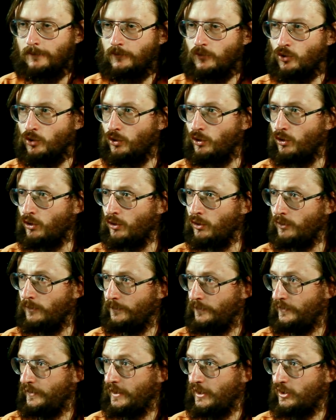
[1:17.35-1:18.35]

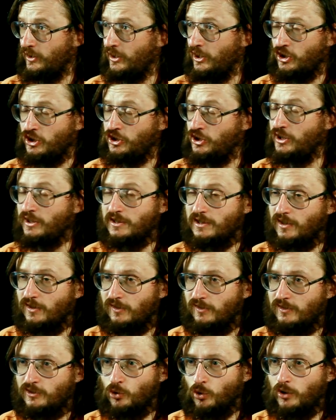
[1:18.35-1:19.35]
но так, даже чисто
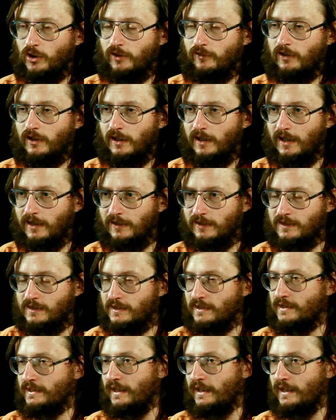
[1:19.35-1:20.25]
из теории вероятности,